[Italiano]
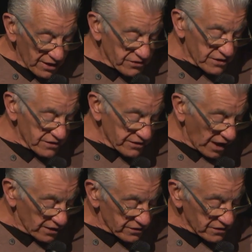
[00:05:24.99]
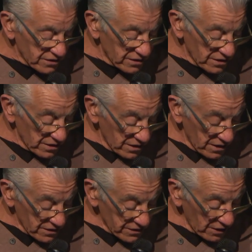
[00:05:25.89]
questi stazzi
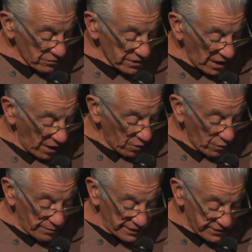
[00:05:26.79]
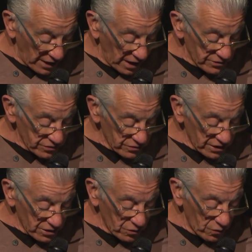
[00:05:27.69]
seguita un pedaggio
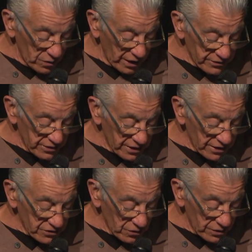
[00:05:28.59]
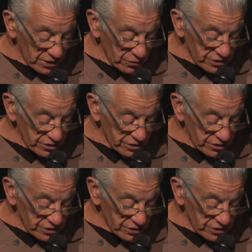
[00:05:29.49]
che colla in direzione al